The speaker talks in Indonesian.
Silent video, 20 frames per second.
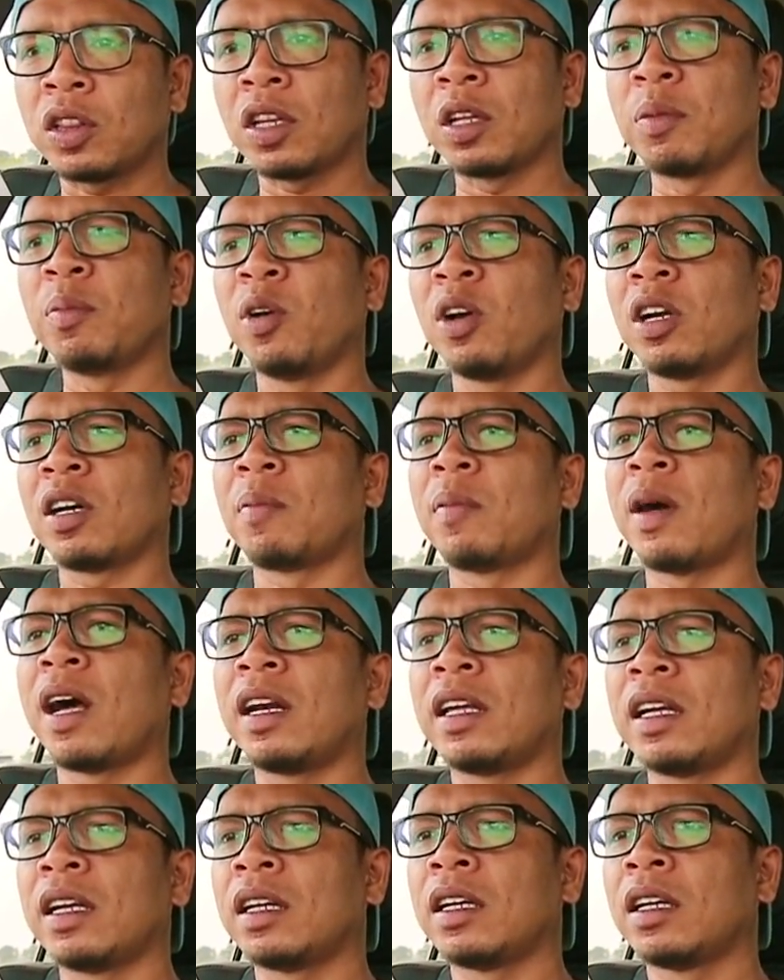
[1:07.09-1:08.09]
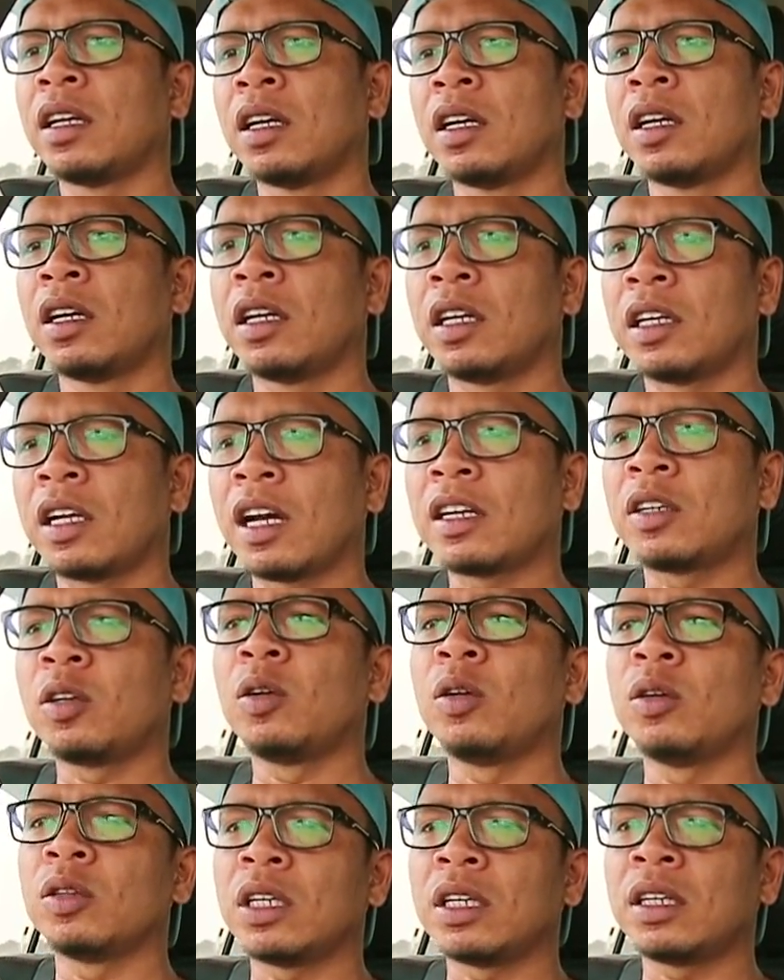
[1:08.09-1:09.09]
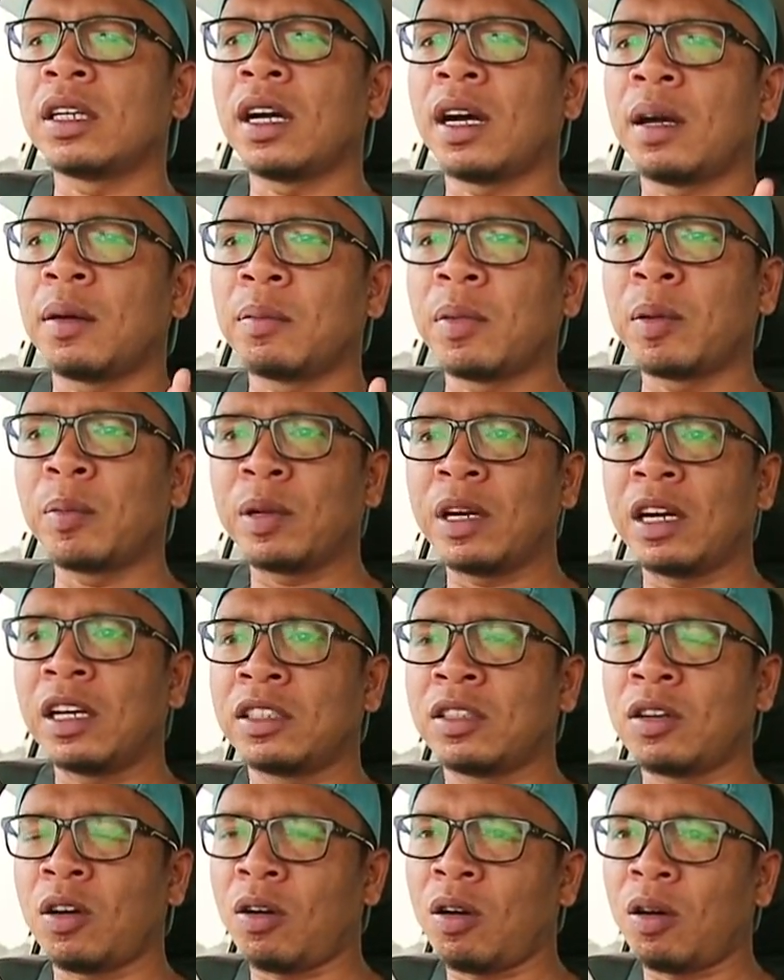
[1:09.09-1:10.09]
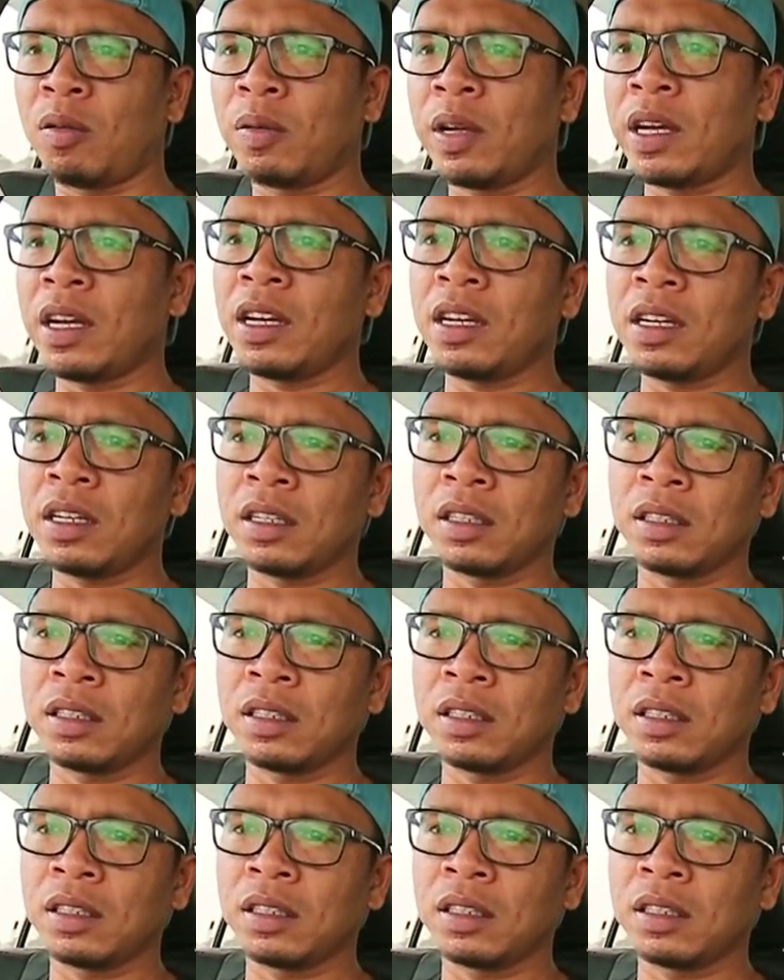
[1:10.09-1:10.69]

timbul kembali yang dulu tidak memilih Jokowi